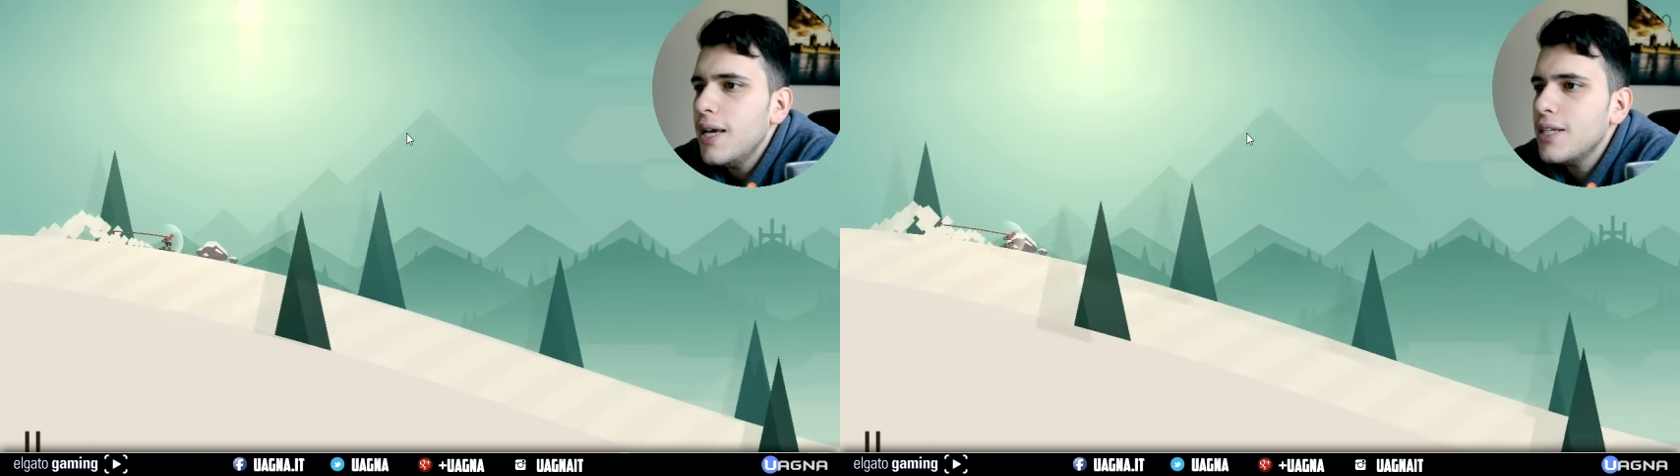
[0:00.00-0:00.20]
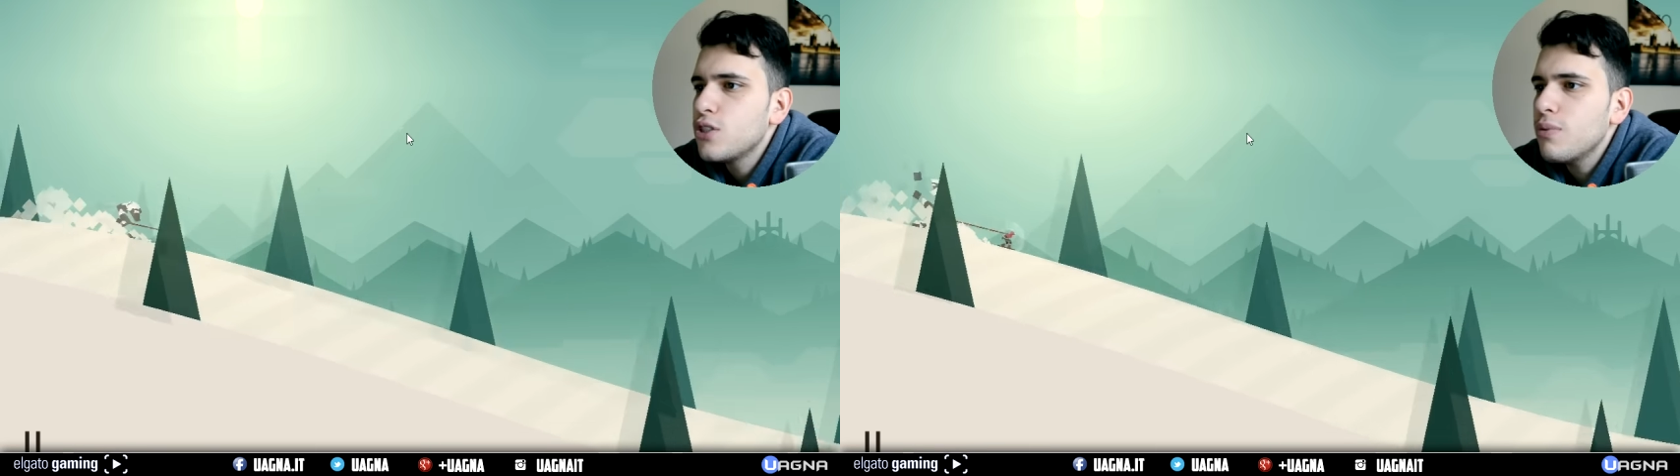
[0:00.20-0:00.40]

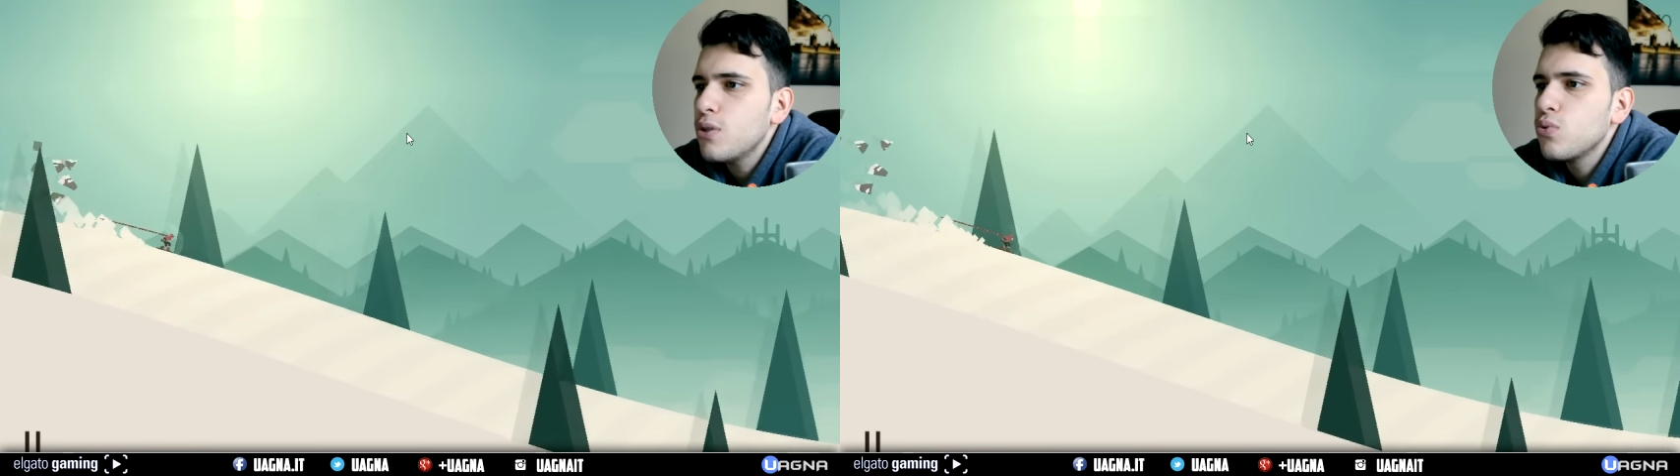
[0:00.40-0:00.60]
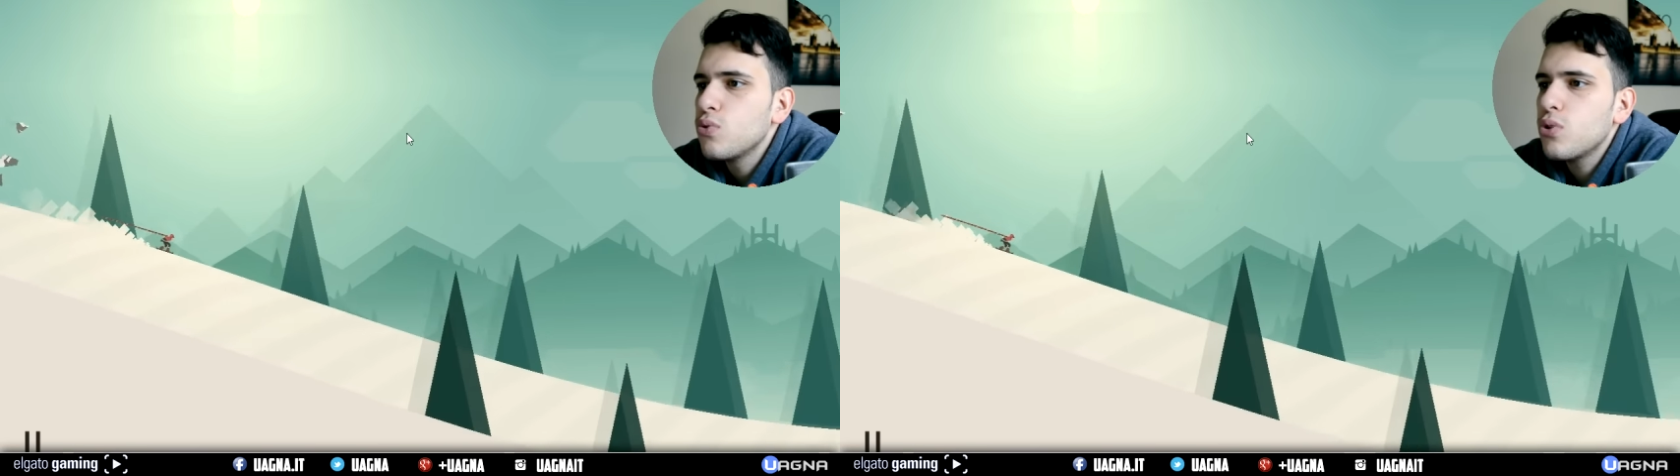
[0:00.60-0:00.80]
e
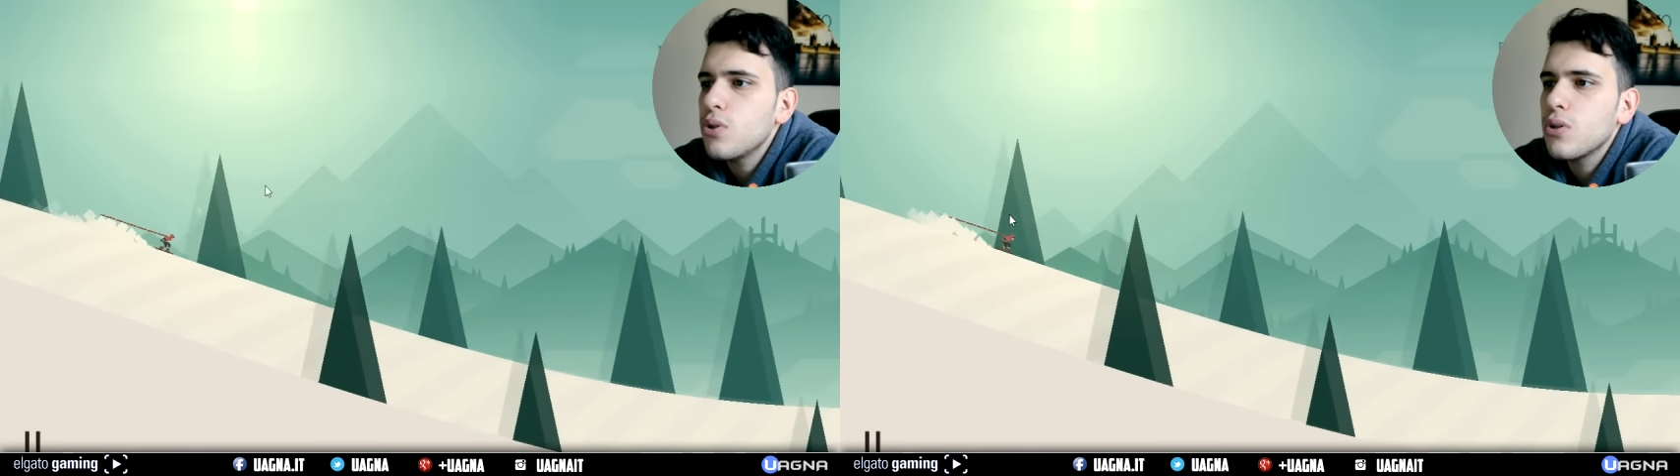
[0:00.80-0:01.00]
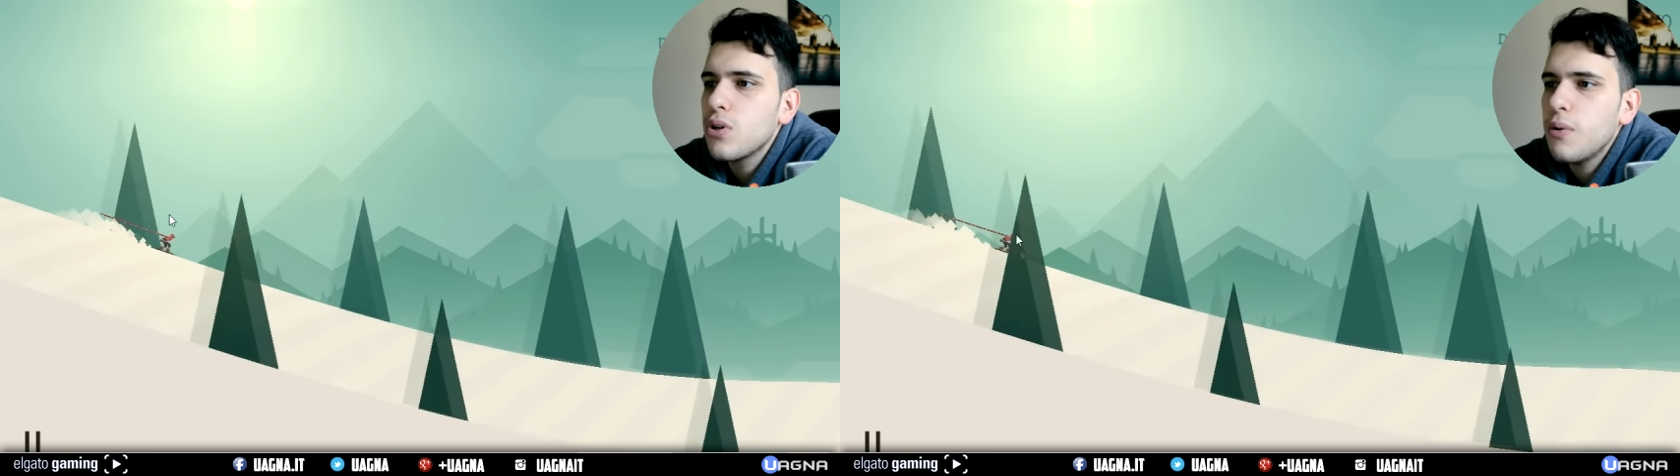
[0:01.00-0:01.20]

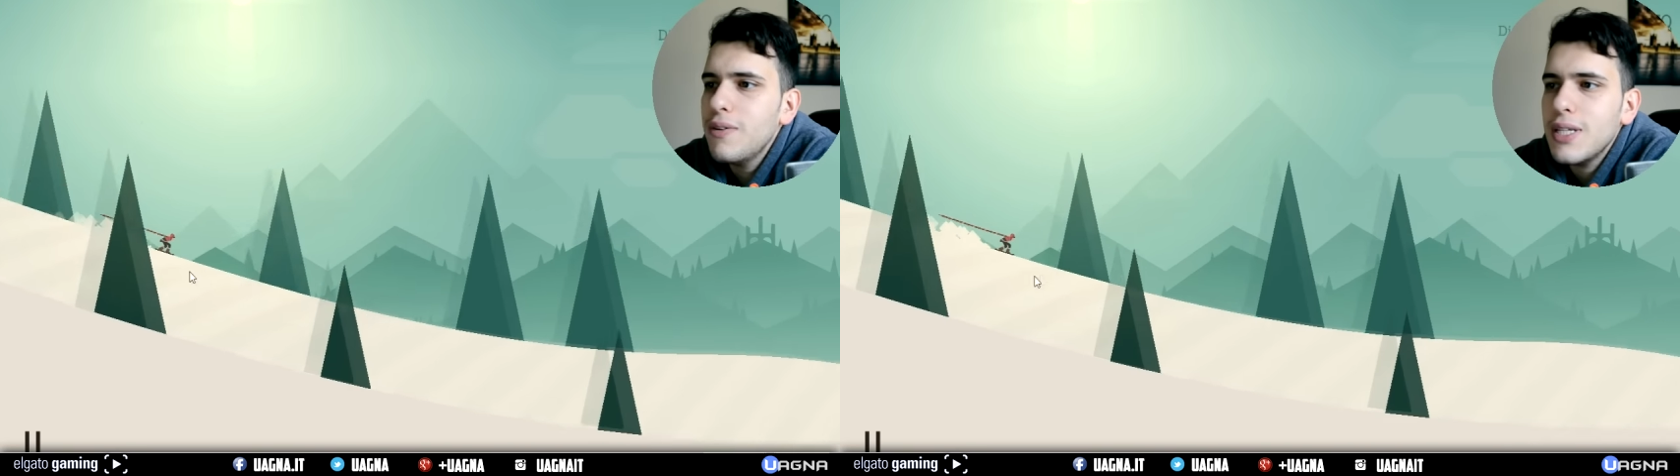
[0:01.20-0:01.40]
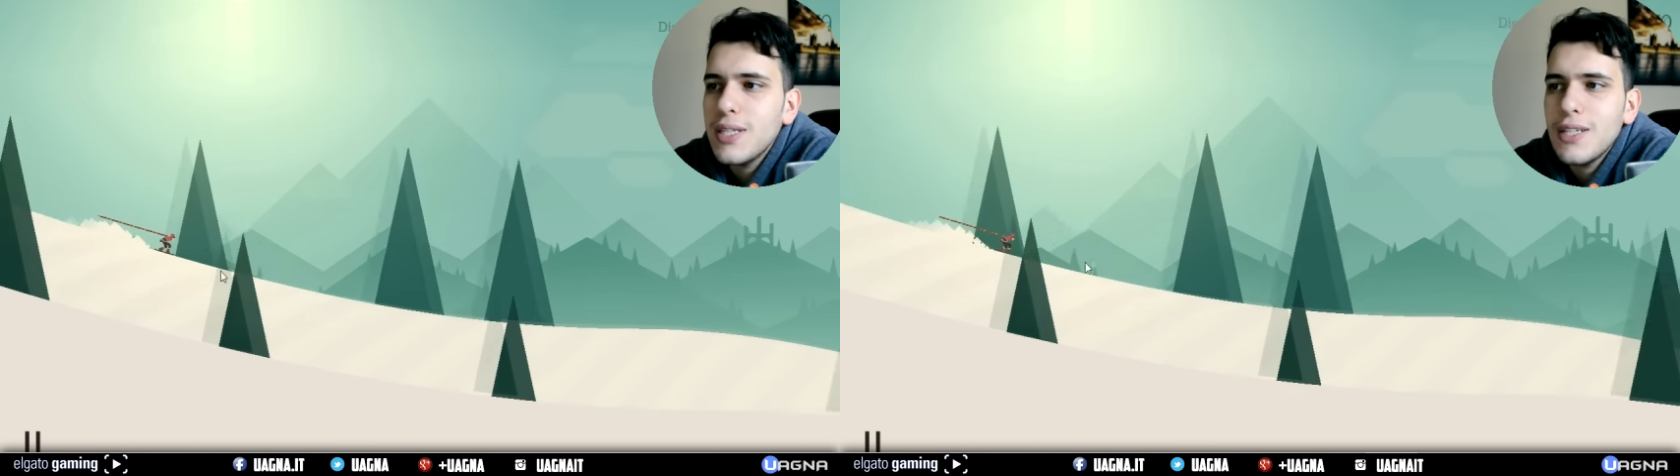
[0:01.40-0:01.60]
soprattutto, come
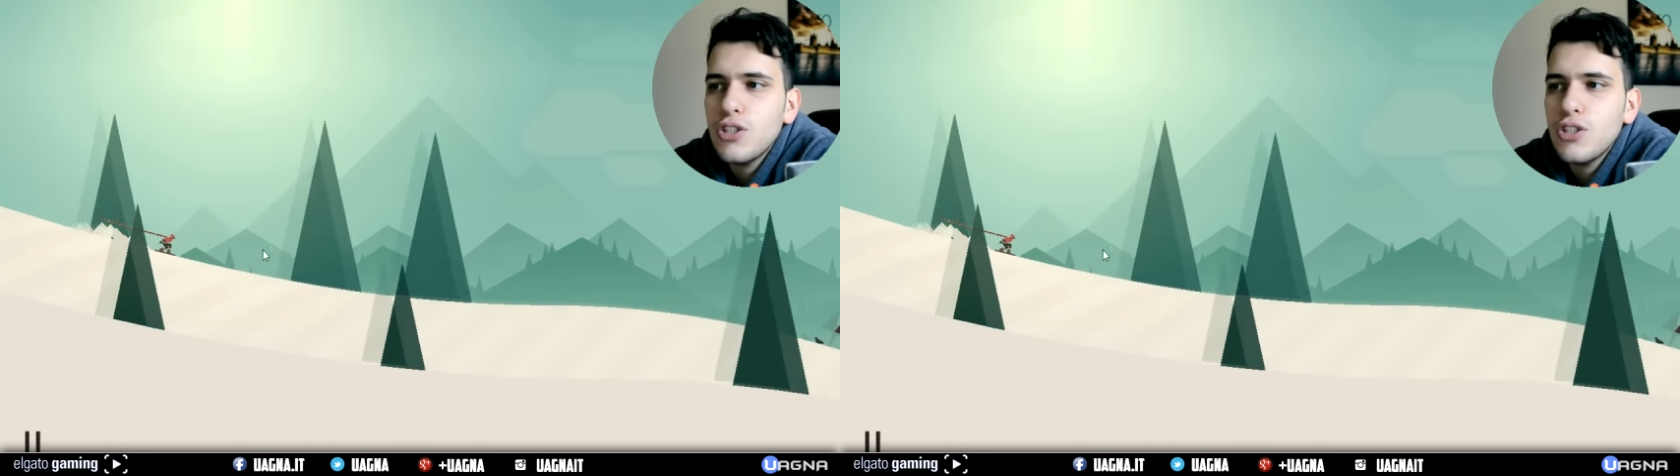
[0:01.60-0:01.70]
vedete,